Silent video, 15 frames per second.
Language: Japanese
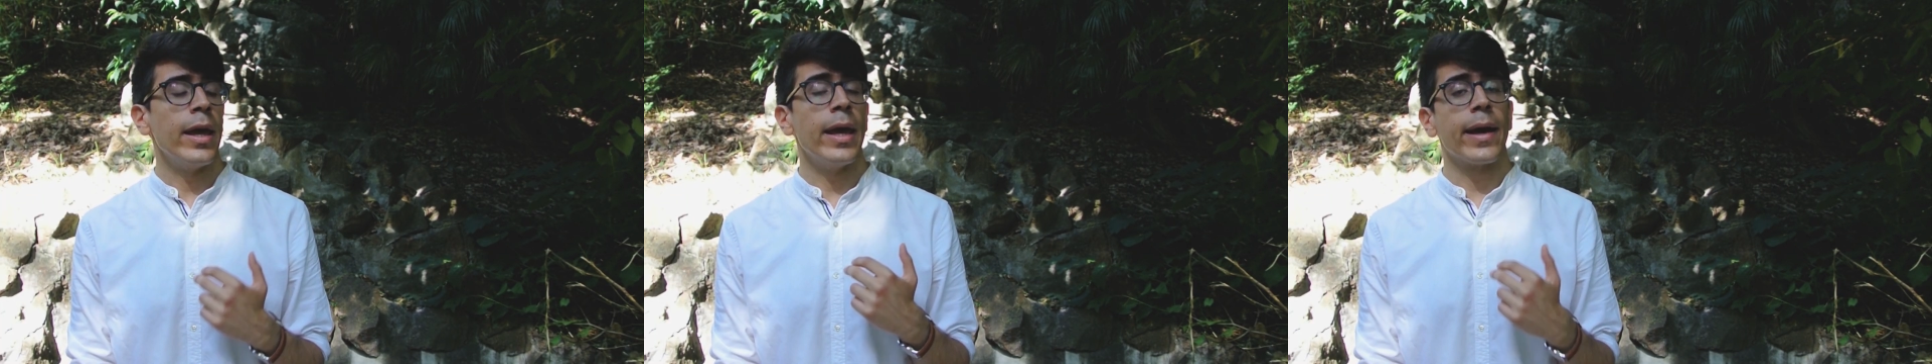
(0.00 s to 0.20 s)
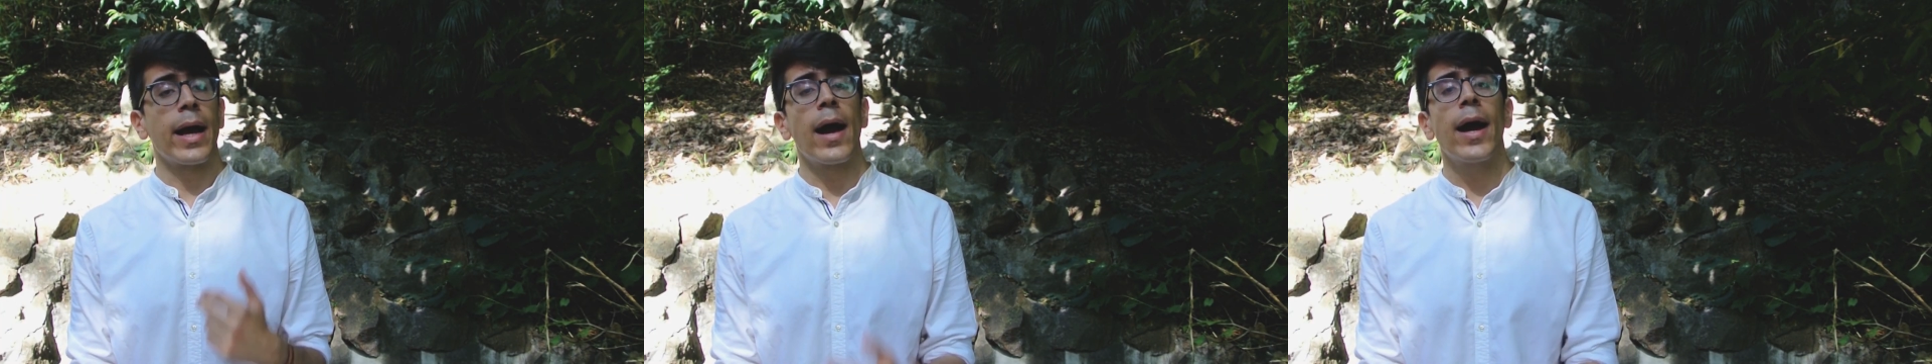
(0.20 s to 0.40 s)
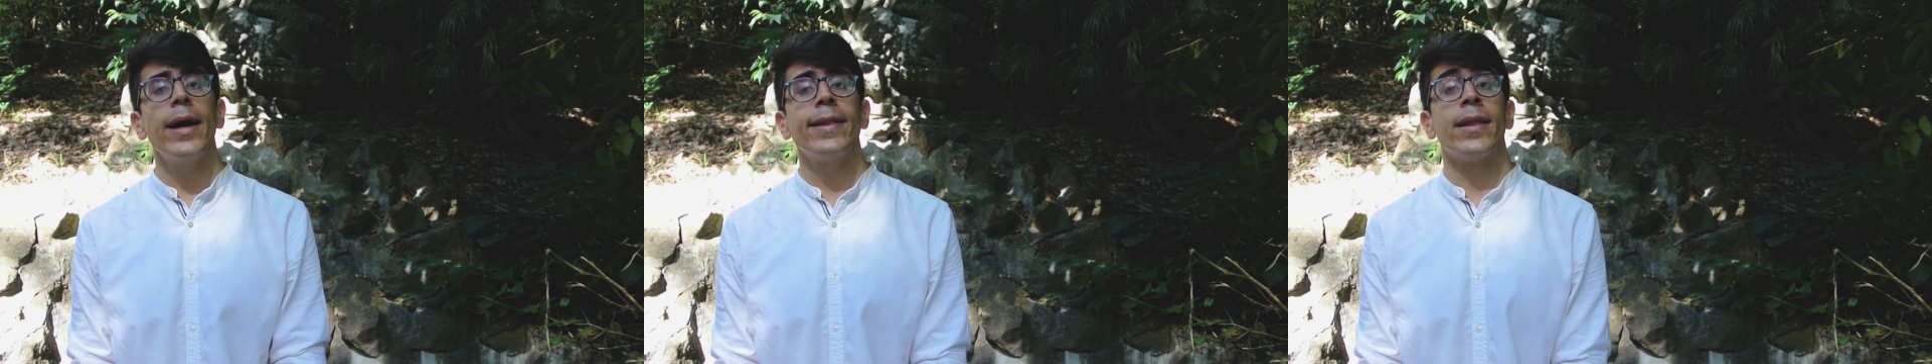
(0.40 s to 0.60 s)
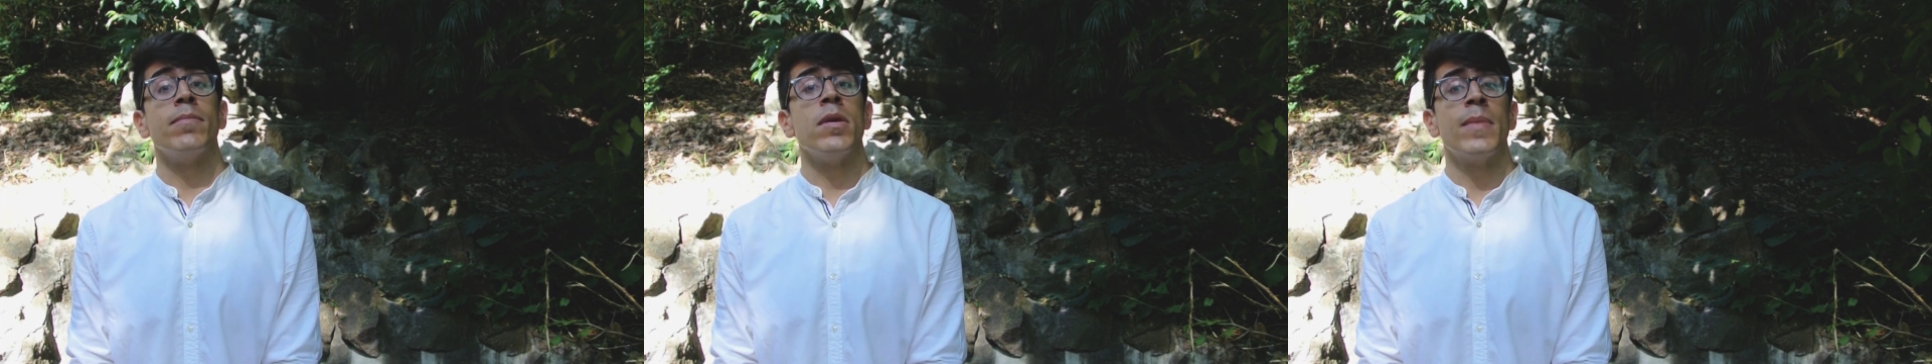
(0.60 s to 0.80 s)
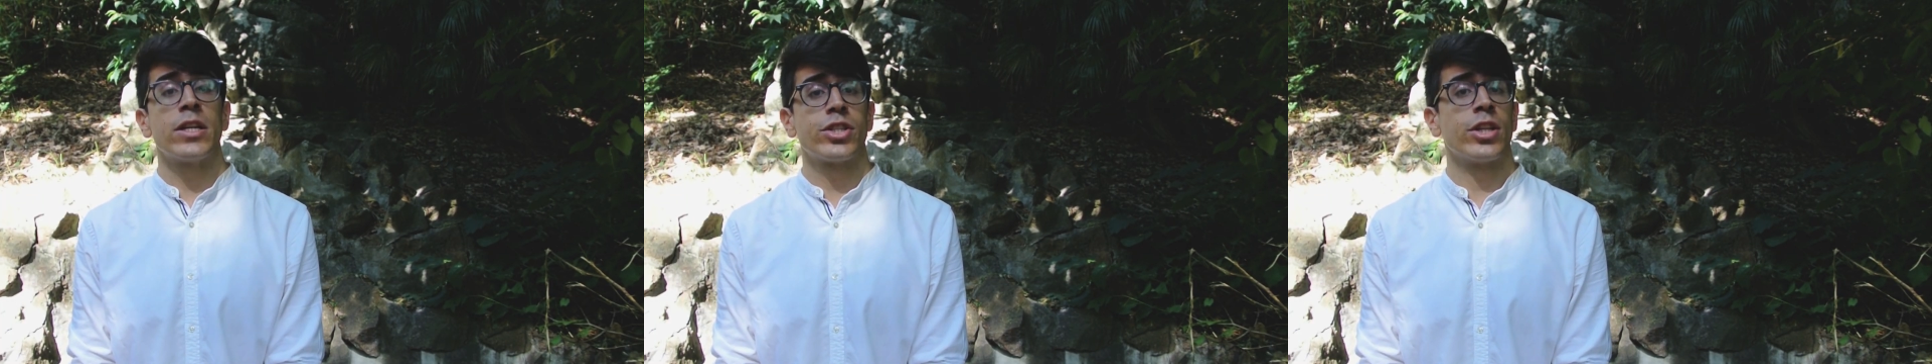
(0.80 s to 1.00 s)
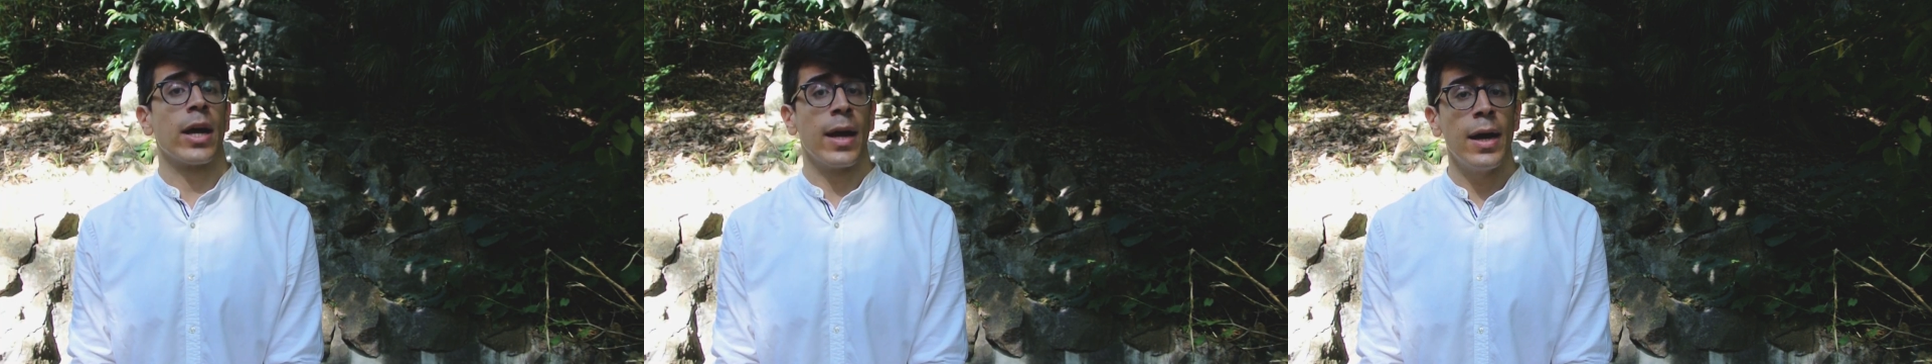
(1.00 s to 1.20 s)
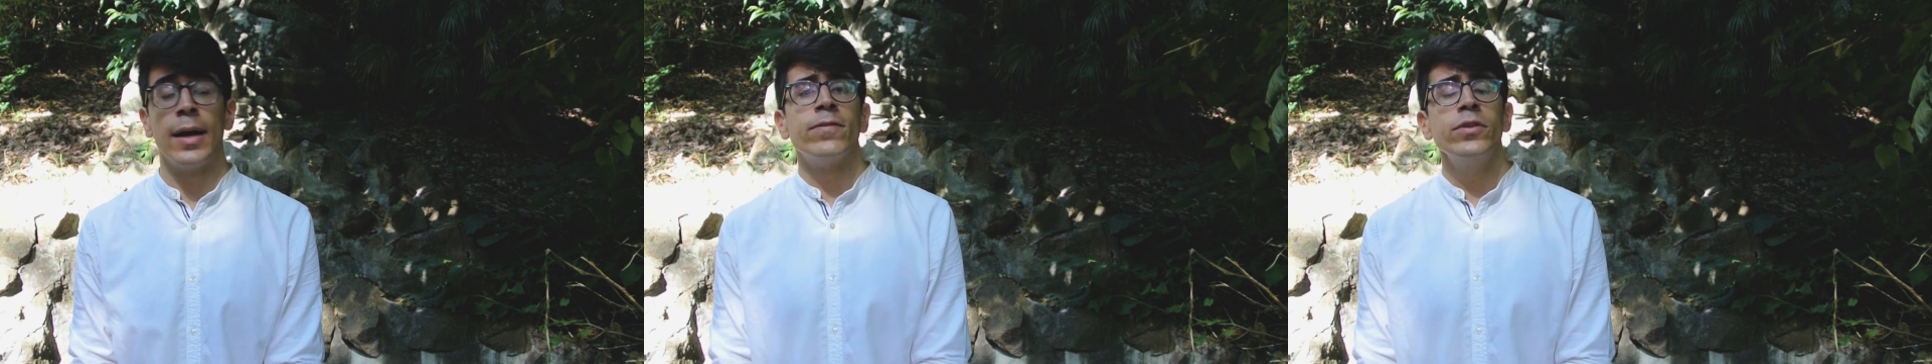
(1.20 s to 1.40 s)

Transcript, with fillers: えー、考えてみましたが